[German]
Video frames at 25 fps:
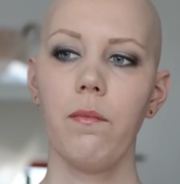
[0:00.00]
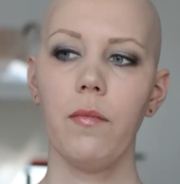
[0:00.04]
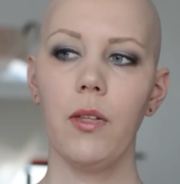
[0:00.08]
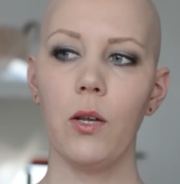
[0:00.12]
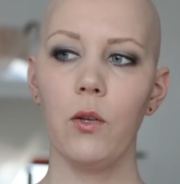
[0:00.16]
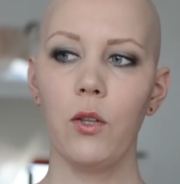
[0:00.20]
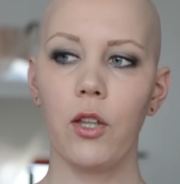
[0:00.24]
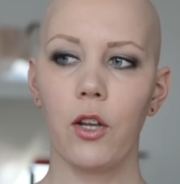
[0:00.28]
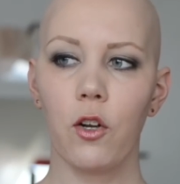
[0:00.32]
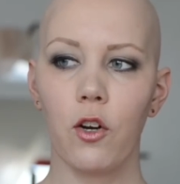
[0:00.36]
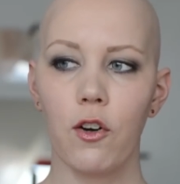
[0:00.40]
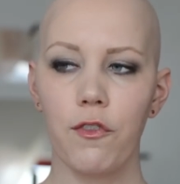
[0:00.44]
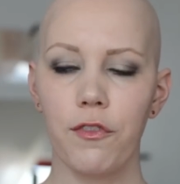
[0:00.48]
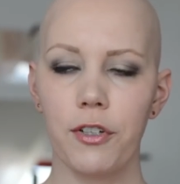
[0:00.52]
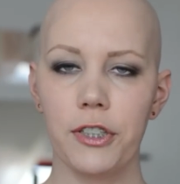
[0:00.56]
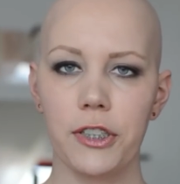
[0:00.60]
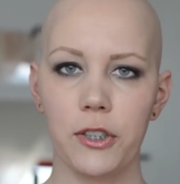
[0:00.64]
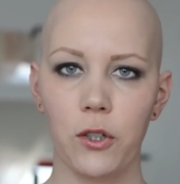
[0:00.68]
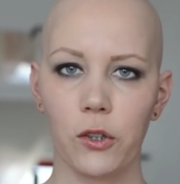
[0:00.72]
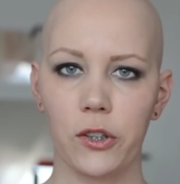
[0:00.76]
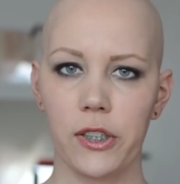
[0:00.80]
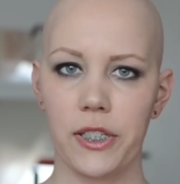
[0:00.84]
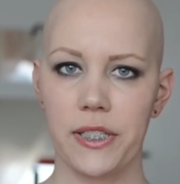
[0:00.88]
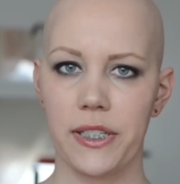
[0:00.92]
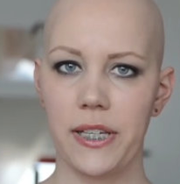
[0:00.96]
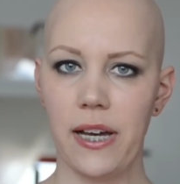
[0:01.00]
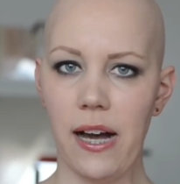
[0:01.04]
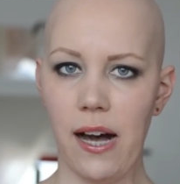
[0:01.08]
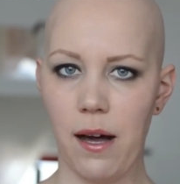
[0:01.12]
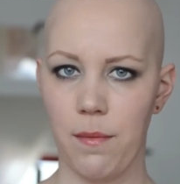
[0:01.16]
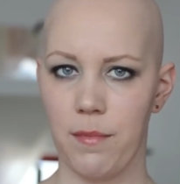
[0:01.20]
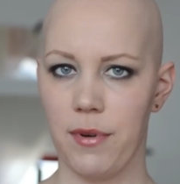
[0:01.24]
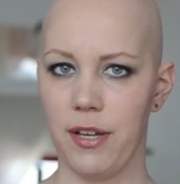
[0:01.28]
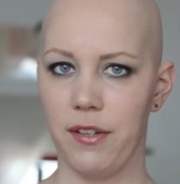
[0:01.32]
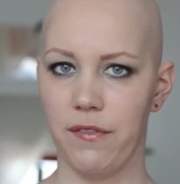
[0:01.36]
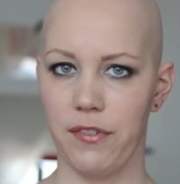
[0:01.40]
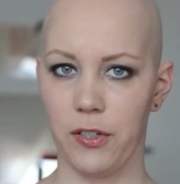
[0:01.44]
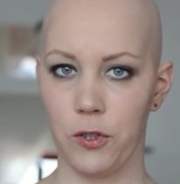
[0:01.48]
Und dann hoffe ich auch, dass der
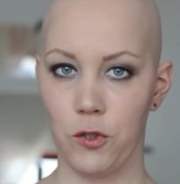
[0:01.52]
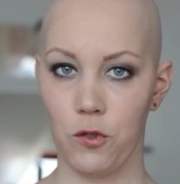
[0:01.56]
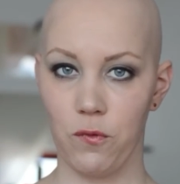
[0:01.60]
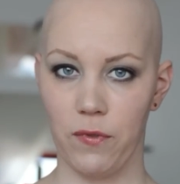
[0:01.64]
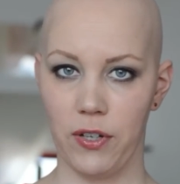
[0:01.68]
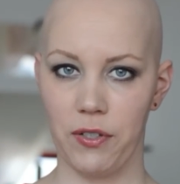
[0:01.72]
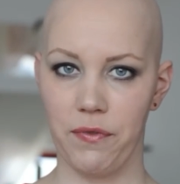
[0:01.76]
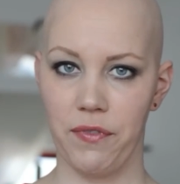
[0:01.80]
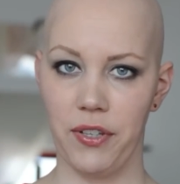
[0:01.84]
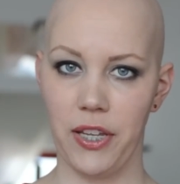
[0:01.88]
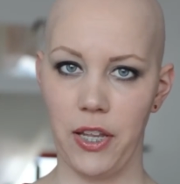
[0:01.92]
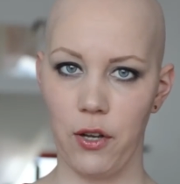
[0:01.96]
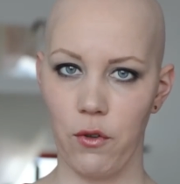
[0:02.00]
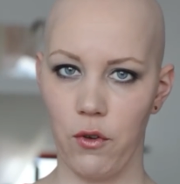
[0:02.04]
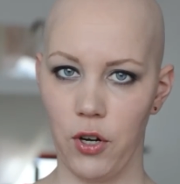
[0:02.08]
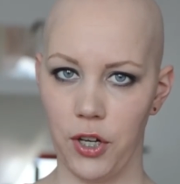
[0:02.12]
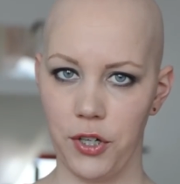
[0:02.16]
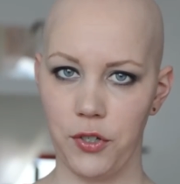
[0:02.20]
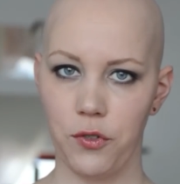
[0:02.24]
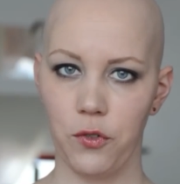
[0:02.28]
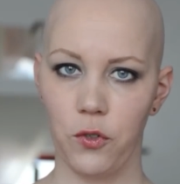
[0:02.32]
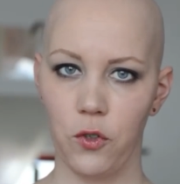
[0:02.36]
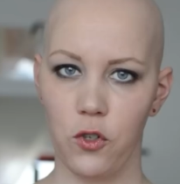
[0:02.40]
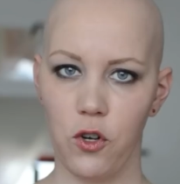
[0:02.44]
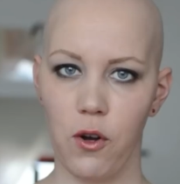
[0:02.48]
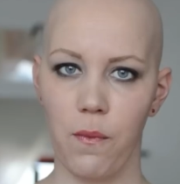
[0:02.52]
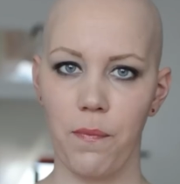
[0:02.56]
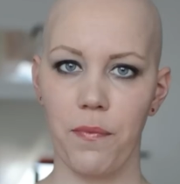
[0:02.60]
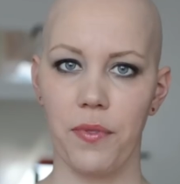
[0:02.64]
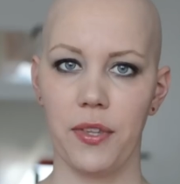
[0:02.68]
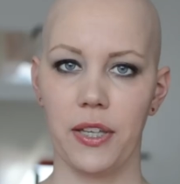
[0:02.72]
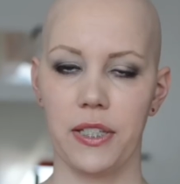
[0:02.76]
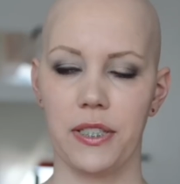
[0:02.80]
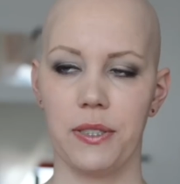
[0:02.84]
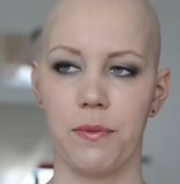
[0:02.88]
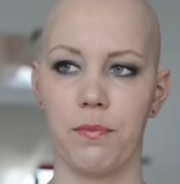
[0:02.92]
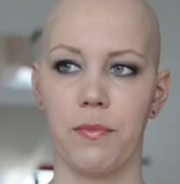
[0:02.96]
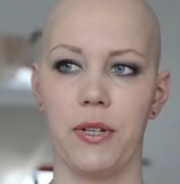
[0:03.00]
Arm einfach so weit wieder in Ordnung kommt,
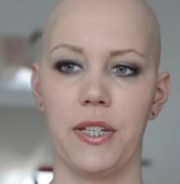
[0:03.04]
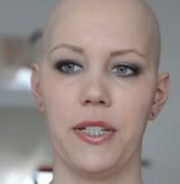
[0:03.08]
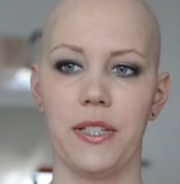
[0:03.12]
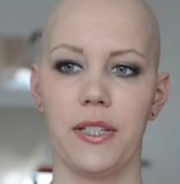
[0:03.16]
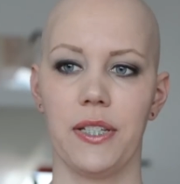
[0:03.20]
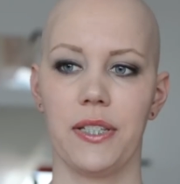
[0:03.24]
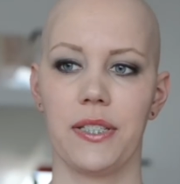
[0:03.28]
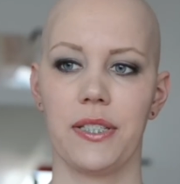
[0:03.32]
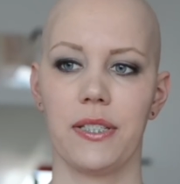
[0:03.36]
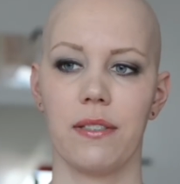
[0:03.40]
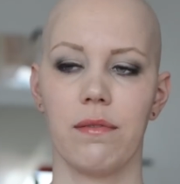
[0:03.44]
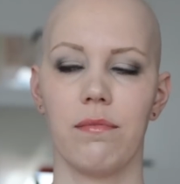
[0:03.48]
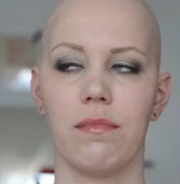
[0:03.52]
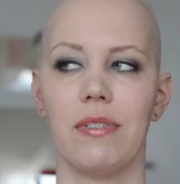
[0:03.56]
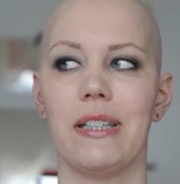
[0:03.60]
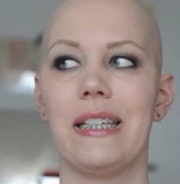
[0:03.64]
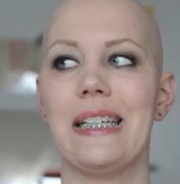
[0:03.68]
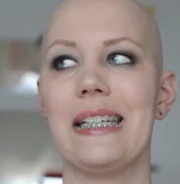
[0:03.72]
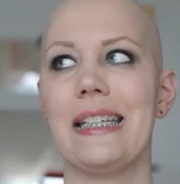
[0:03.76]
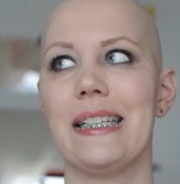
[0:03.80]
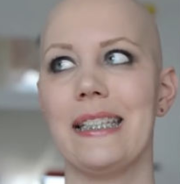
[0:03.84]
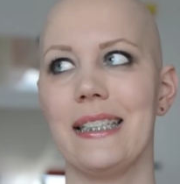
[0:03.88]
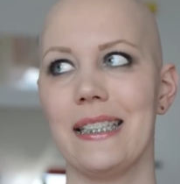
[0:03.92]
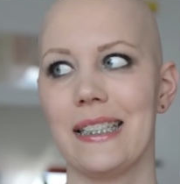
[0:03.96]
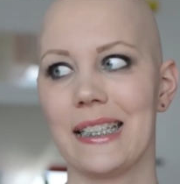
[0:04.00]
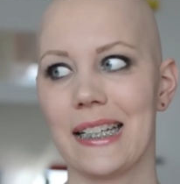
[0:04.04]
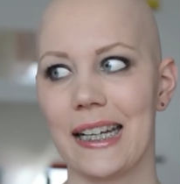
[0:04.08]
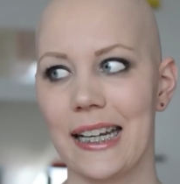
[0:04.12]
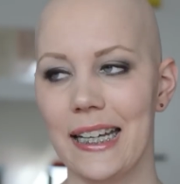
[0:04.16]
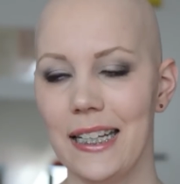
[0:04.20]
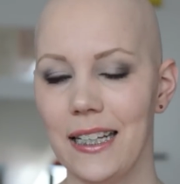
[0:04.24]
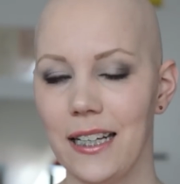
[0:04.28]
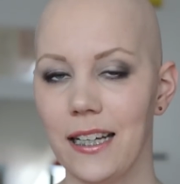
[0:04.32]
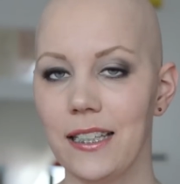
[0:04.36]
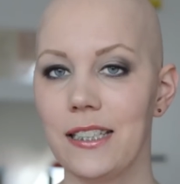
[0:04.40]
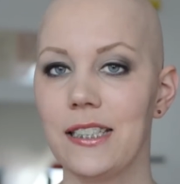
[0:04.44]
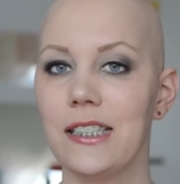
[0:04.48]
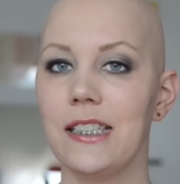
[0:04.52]
dass man das
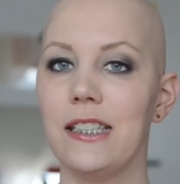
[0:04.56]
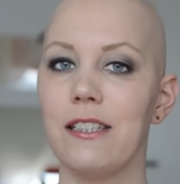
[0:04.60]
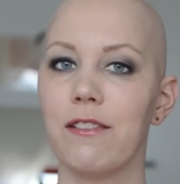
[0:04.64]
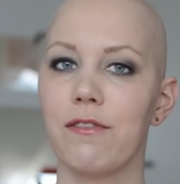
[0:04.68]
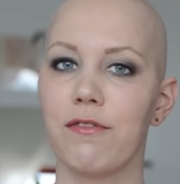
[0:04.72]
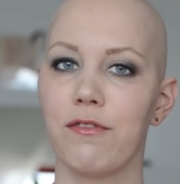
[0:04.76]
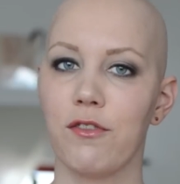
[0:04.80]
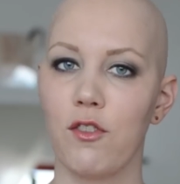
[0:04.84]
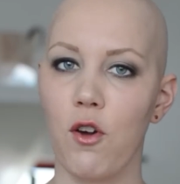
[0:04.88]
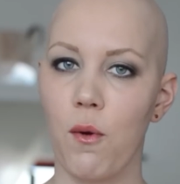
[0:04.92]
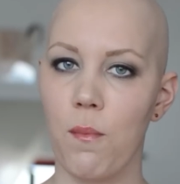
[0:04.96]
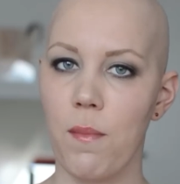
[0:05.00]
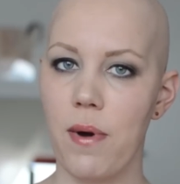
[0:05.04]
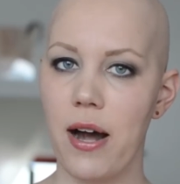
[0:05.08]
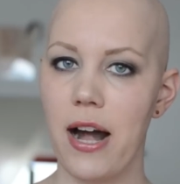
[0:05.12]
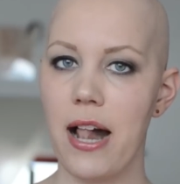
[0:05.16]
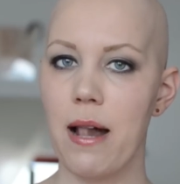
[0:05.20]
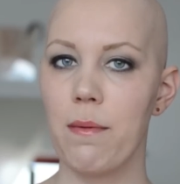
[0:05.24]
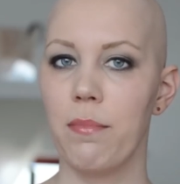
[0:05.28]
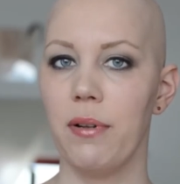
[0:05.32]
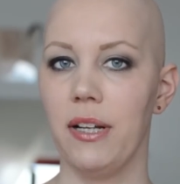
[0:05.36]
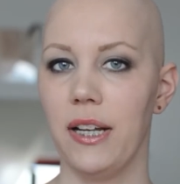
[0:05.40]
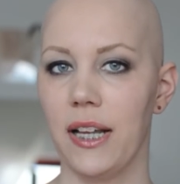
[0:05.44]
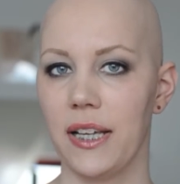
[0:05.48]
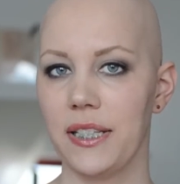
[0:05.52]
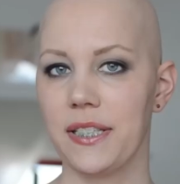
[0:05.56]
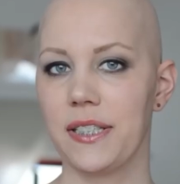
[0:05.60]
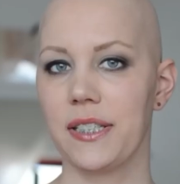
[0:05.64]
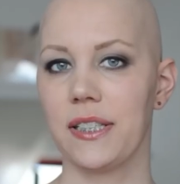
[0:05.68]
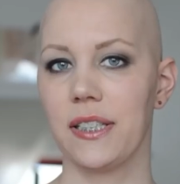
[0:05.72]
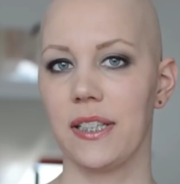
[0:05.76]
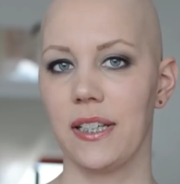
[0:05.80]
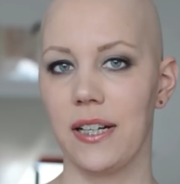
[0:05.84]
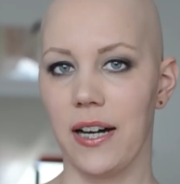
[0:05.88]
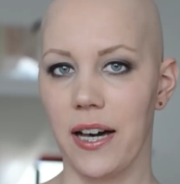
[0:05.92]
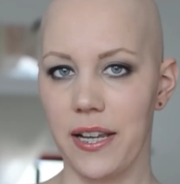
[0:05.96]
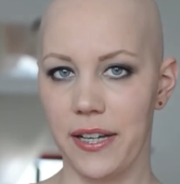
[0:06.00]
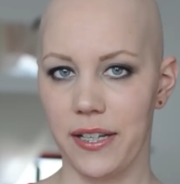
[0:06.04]
relativ normal
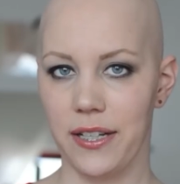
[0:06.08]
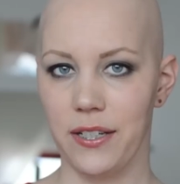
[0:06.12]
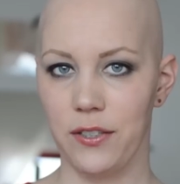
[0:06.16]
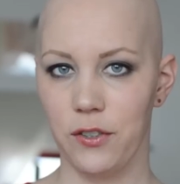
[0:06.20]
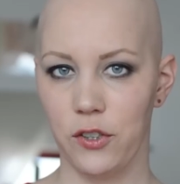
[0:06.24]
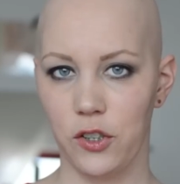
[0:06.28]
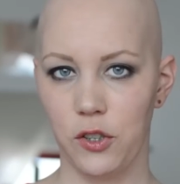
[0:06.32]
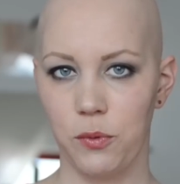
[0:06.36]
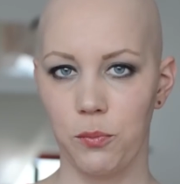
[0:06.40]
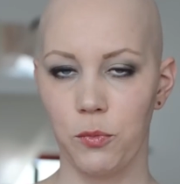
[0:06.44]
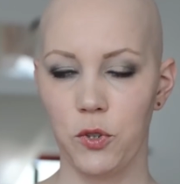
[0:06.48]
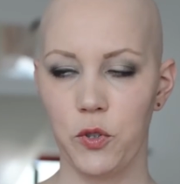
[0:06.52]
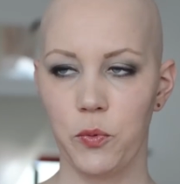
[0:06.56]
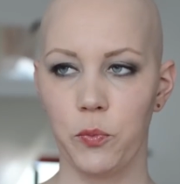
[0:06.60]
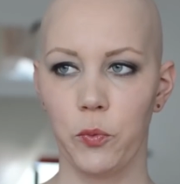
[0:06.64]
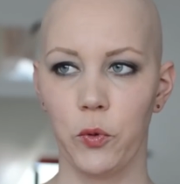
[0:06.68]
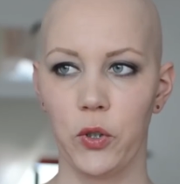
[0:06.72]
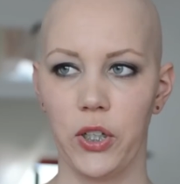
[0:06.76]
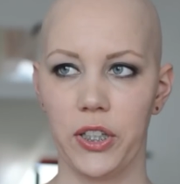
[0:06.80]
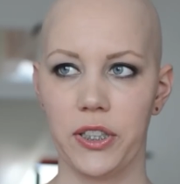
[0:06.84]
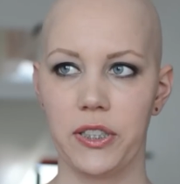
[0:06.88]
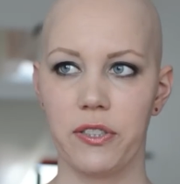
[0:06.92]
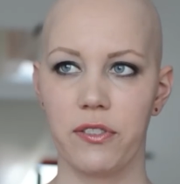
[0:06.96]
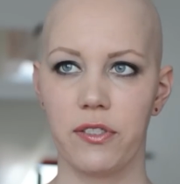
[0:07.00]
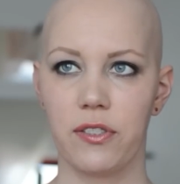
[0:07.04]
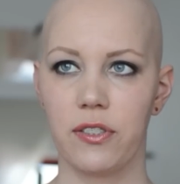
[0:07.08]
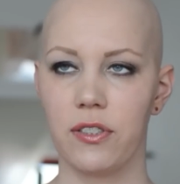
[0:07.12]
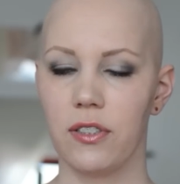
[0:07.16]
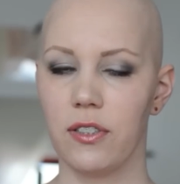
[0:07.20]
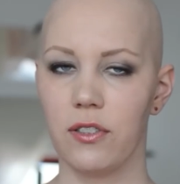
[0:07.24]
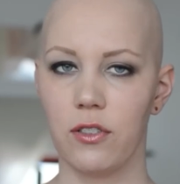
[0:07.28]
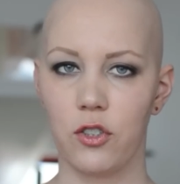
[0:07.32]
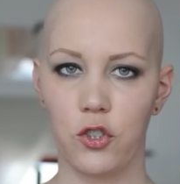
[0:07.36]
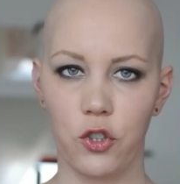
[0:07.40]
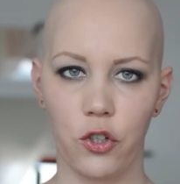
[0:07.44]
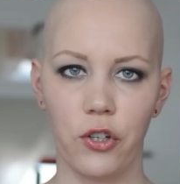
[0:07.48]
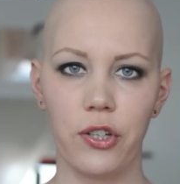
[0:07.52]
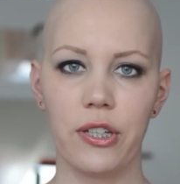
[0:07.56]
belasten kann. Also ich muss wohl jetzt
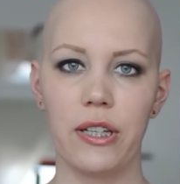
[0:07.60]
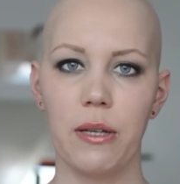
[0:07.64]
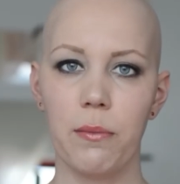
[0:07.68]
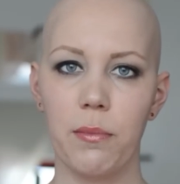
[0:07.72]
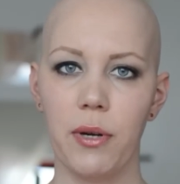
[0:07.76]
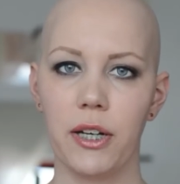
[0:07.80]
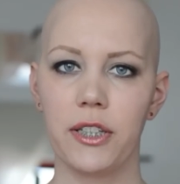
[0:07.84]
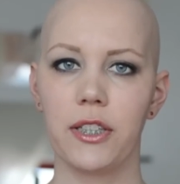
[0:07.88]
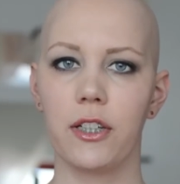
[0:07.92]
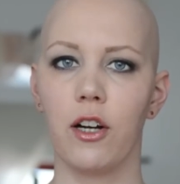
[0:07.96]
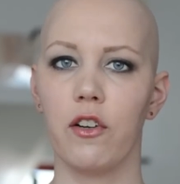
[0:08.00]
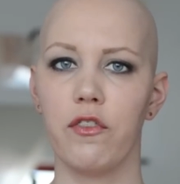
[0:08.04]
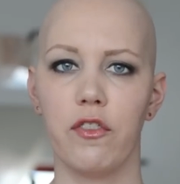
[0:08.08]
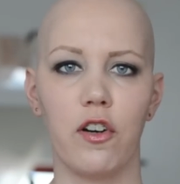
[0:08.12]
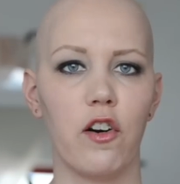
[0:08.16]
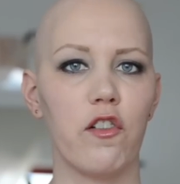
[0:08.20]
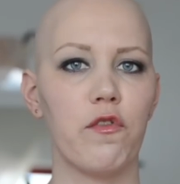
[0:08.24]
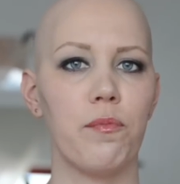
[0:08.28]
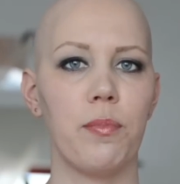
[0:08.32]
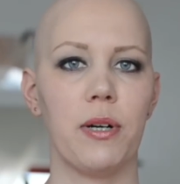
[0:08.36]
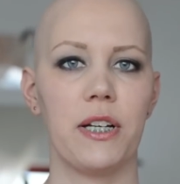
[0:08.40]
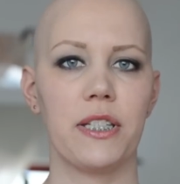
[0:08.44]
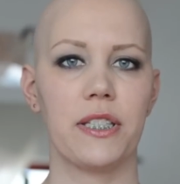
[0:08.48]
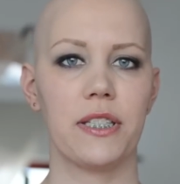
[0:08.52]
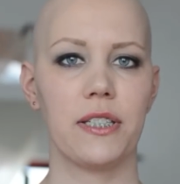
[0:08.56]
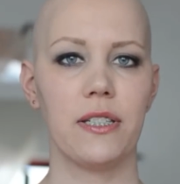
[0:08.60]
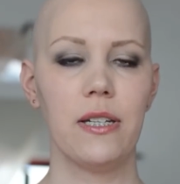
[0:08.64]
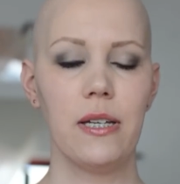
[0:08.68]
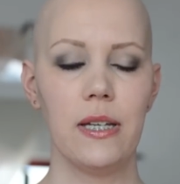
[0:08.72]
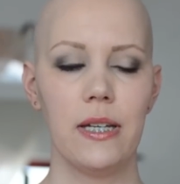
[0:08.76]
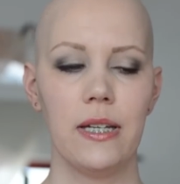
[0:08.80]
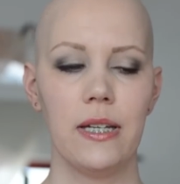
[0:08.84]
äh, schon immer drauf aufpassen,